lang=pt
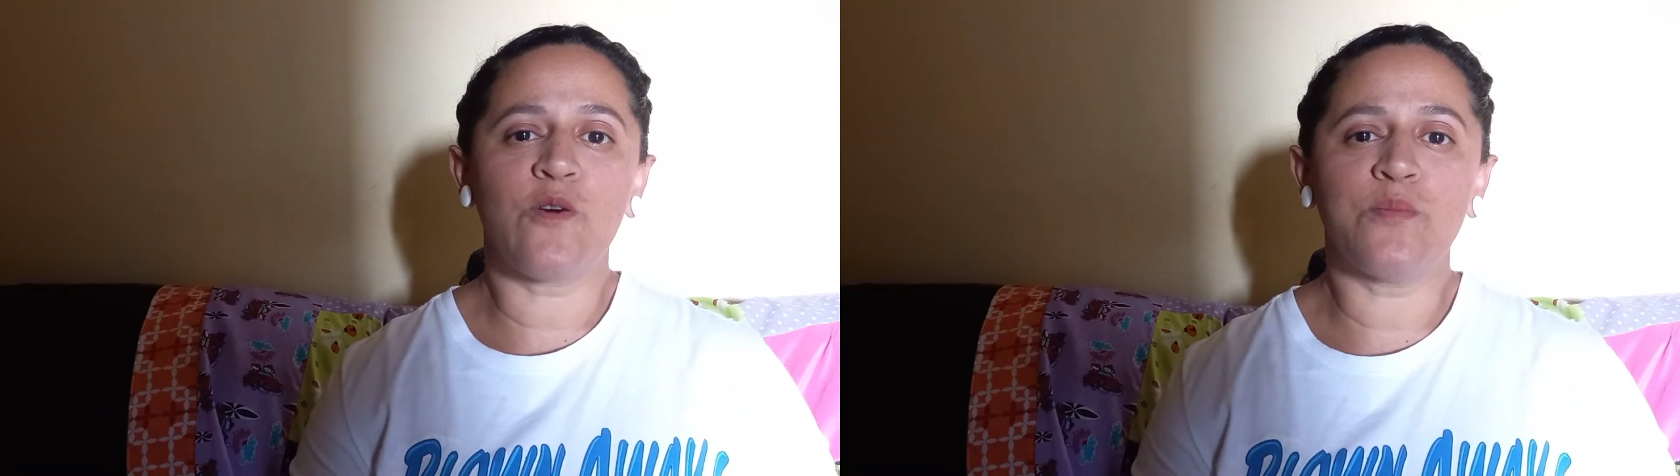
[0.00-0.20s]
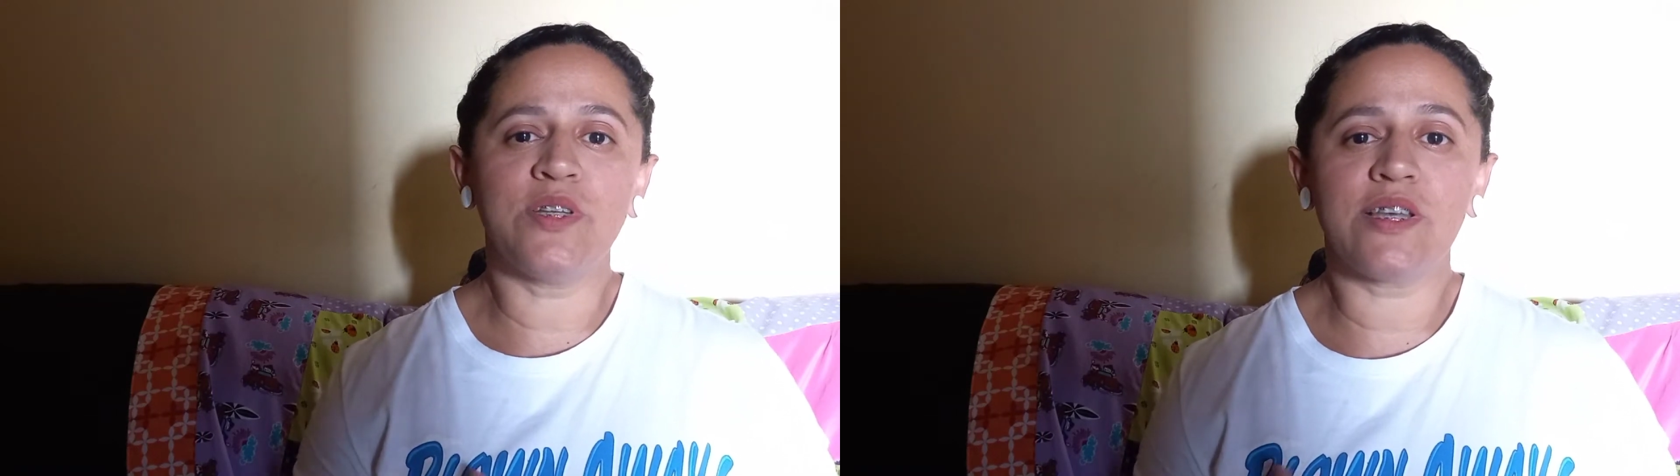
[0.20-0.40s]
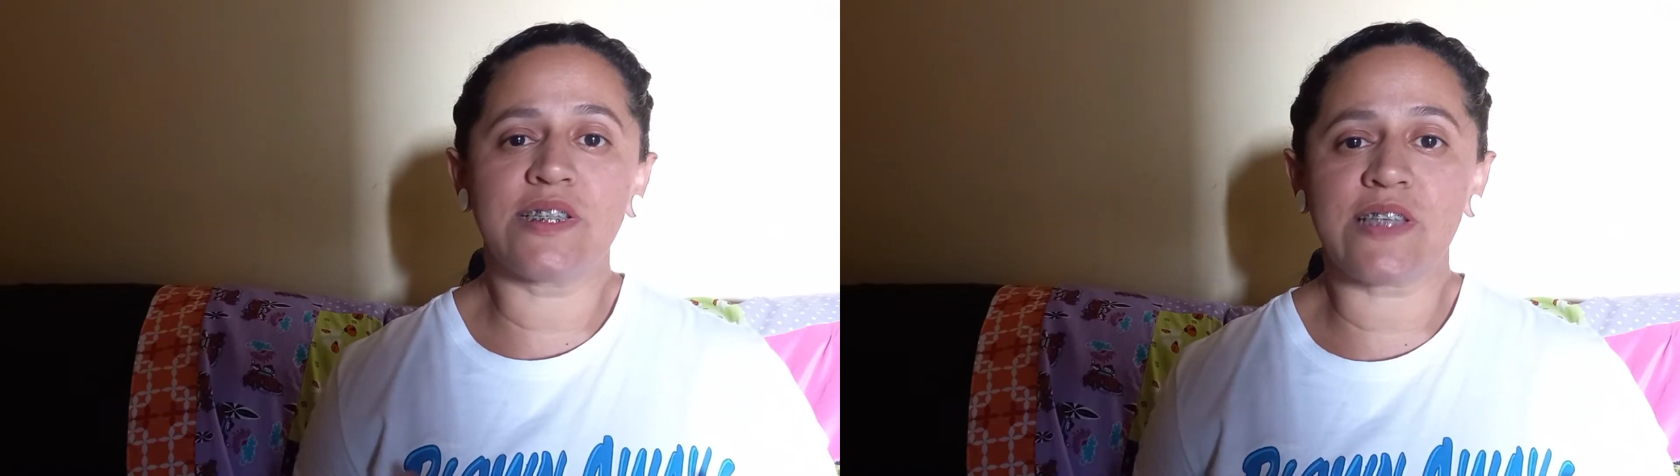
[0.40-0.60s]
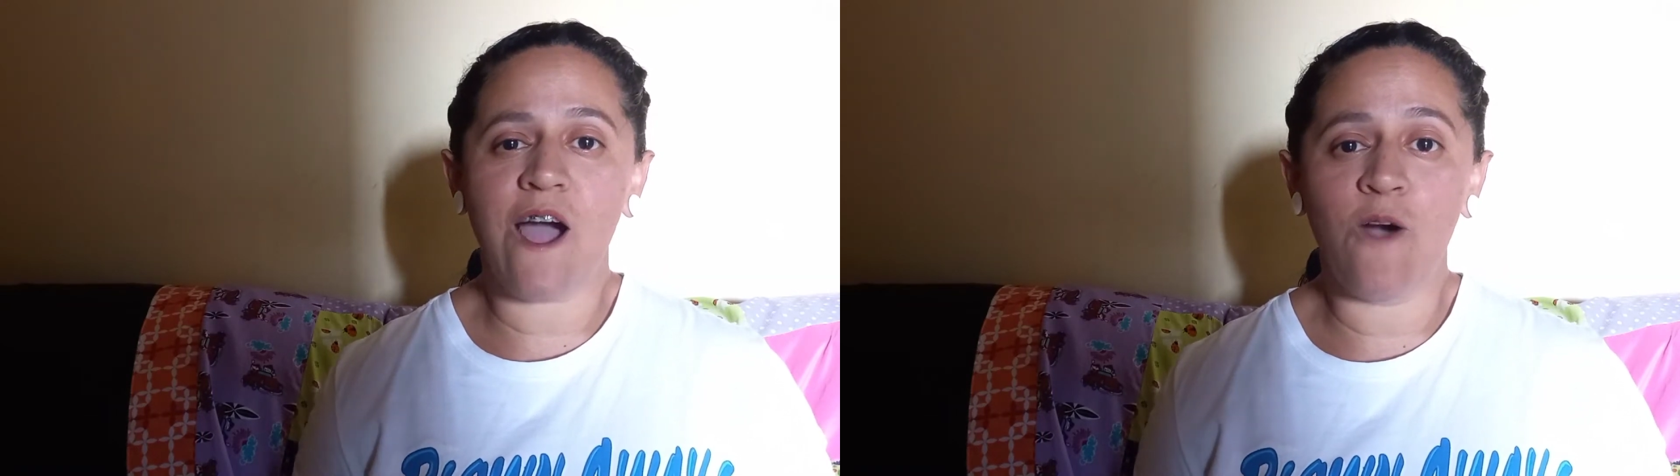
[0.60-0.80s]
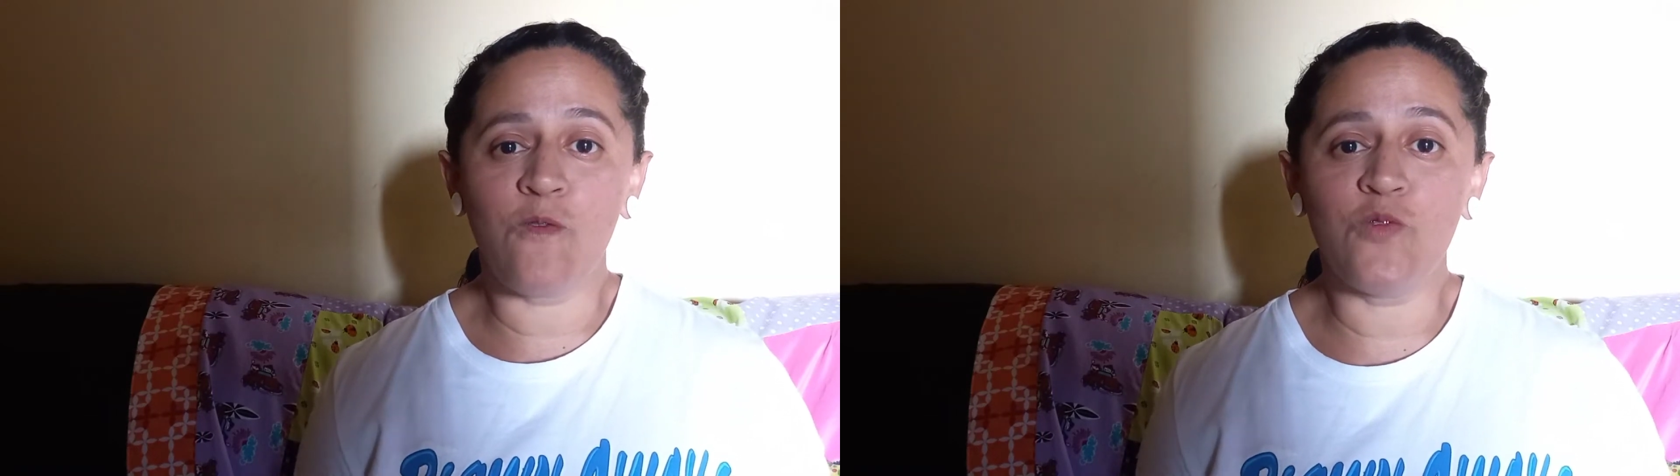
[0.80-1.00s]
com muita
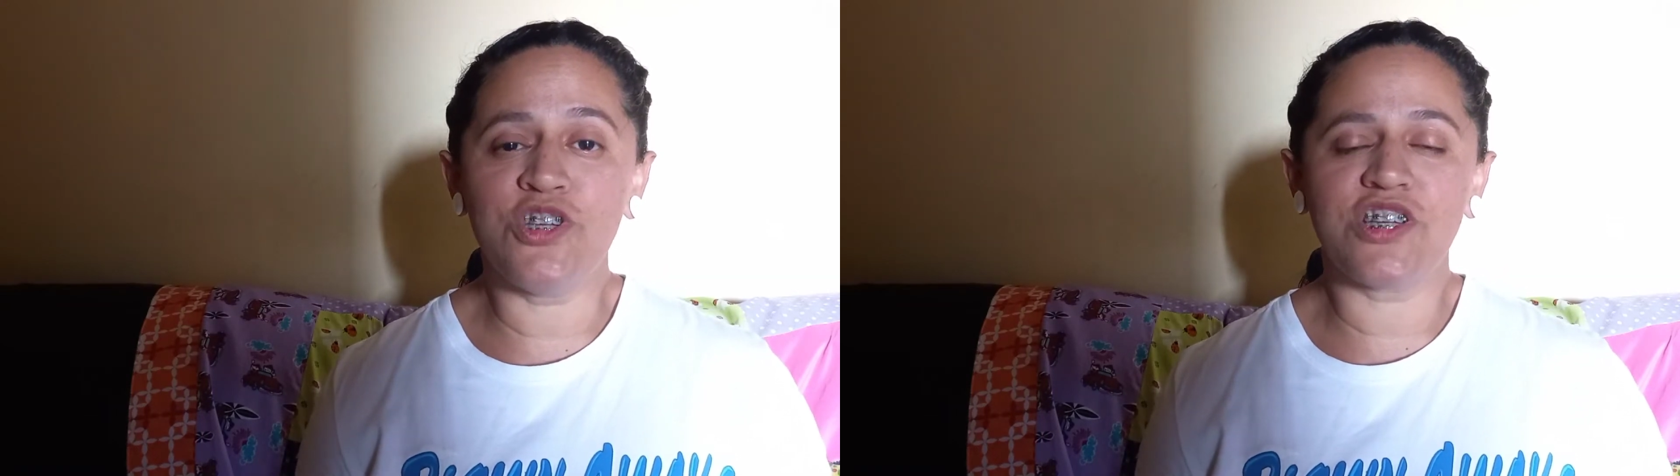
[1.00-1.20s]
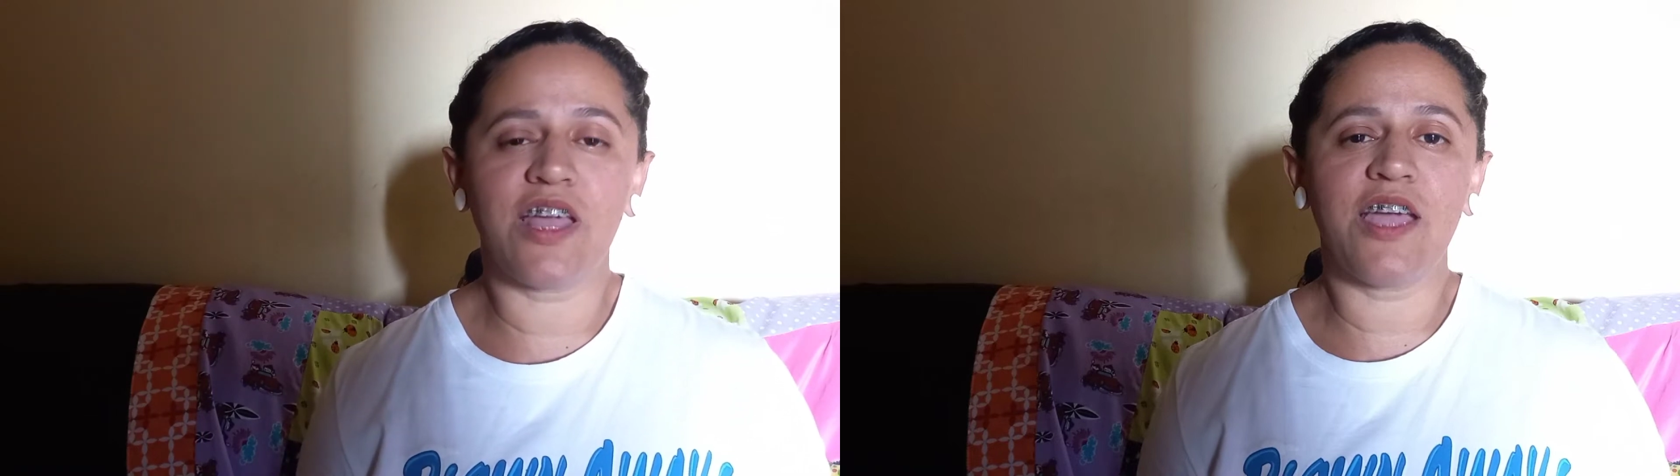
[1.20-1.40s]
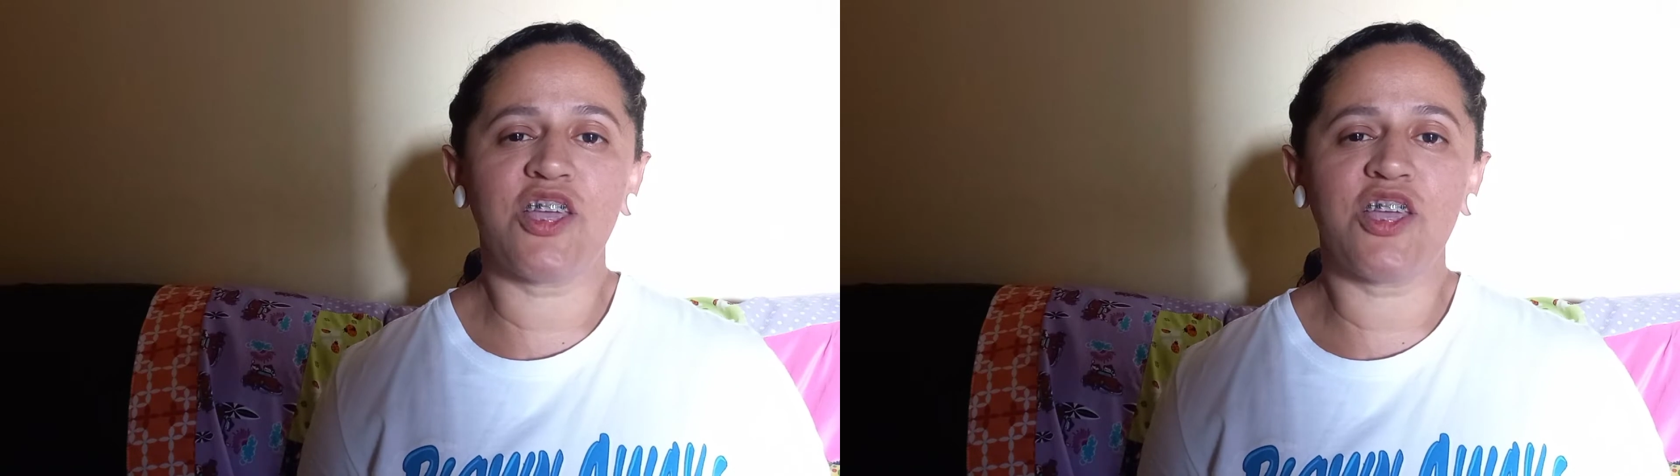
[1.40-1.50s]
saúde, né?